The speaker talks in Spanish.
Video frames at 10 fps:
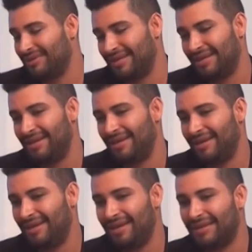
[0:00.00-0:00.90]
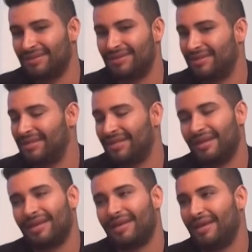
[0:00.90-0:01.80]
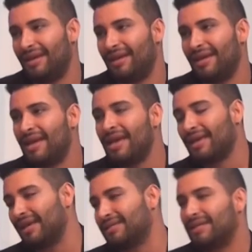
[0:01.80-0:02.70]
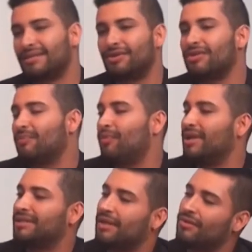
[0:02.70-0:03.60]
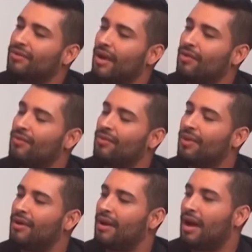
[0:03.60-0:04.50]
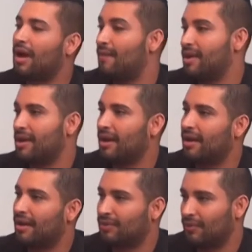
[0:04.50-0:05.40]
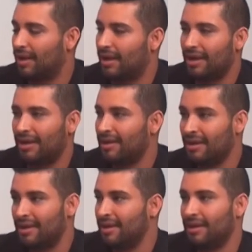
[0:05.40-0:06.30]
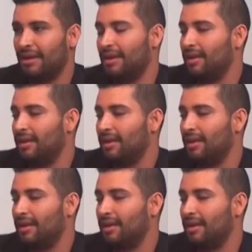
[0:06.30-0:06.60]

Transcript: Eh, eso sí tiene que, hacerse, no se puede hacer en, en una cabellera natural y